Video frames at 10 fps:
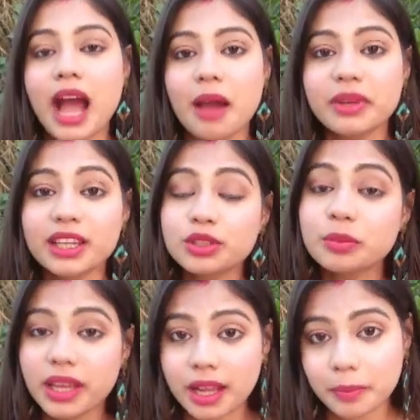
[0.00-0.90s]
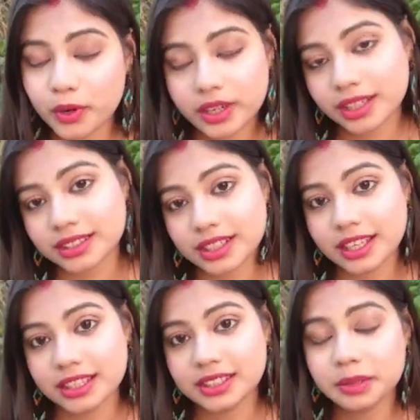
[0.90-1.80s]
আমি কিছু মেকআপ প্রোডাক্টস
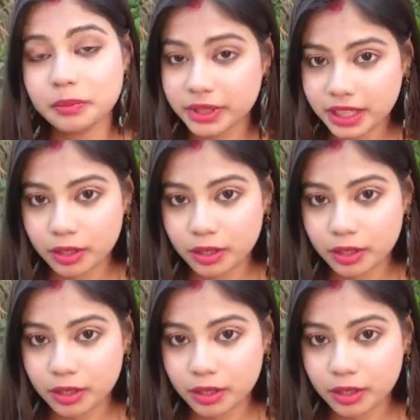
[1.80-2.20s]
কিনেছি বিয়ে